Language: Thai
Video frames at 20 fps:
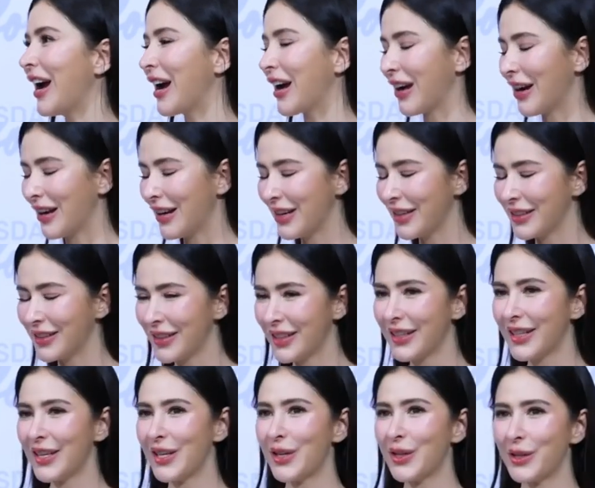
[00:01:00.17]
ก็
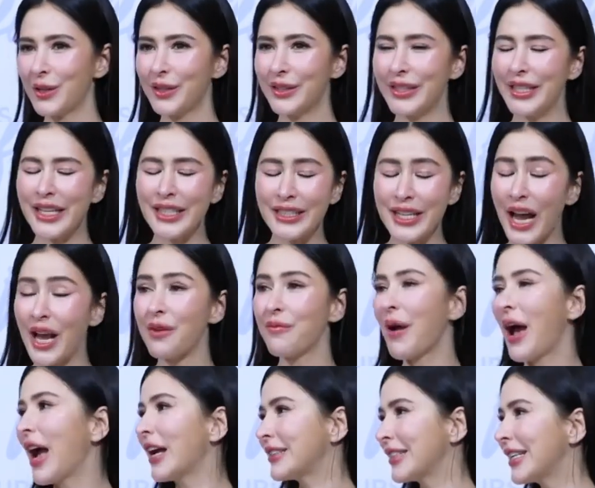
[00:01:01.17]
ดีใจ
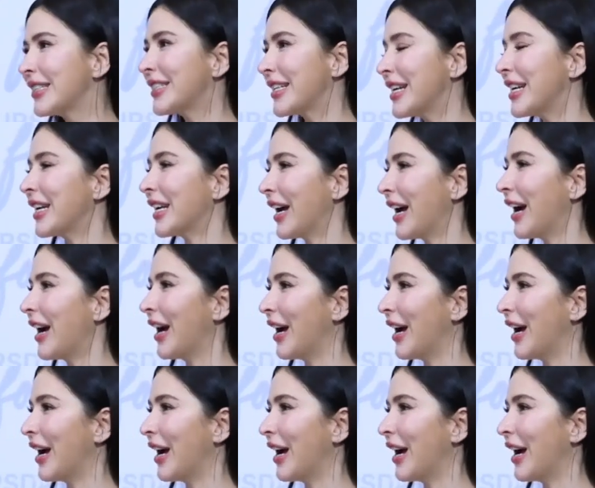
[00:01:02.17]
มากจริงๆค่ะ